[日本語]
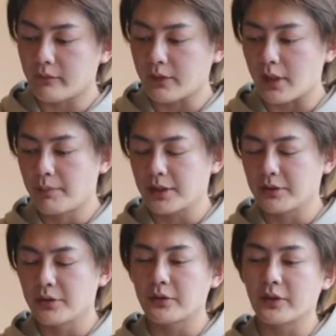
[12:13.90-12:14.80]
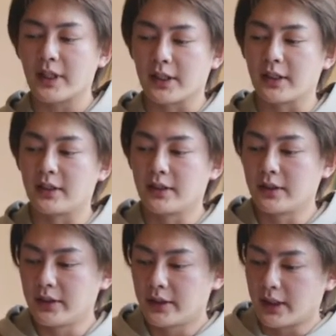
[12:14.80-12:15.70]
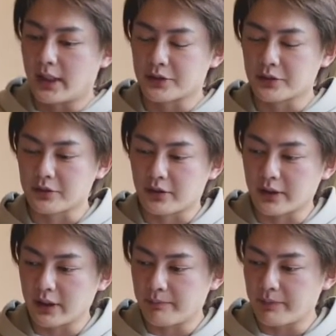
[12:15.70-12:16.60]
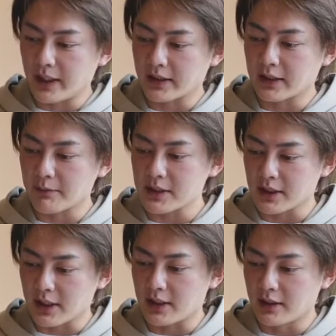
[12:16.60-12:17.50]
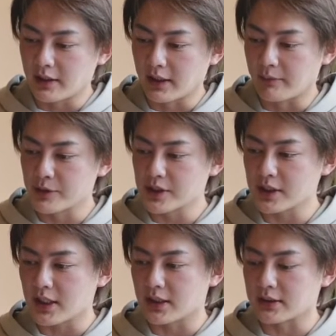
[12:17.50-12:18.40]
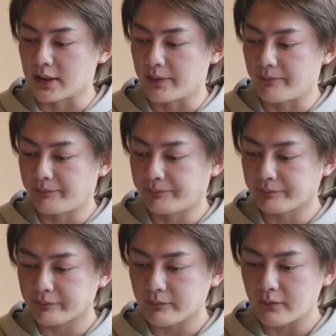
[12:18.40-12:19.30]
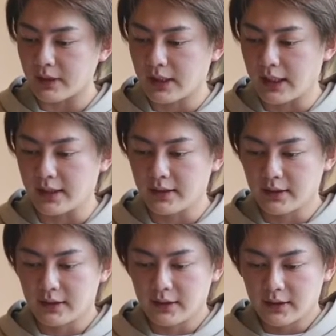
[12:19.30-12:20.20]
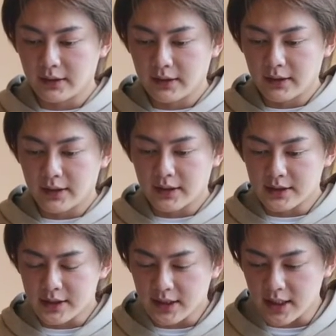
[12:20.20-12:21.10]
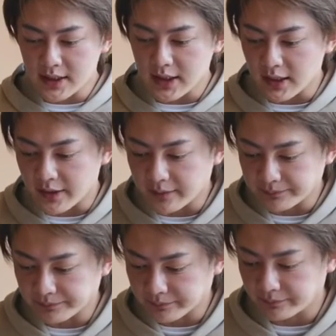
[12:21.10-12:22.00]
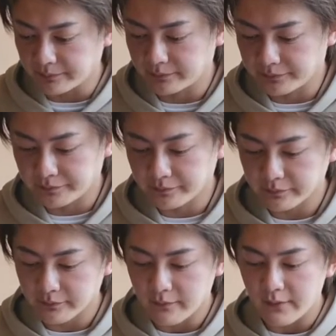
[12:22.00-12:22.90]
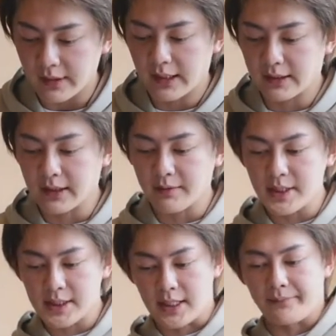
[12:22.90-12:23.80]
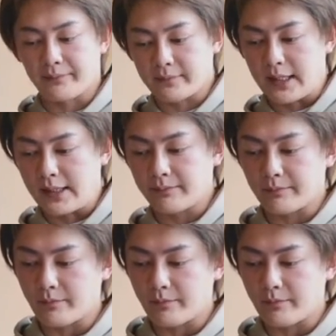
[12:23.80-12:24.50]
まあということでね、はい、ちょっといっぱいやってきましたね。はい、もう1時間ですね。はい。1時間近くやってきました。はい。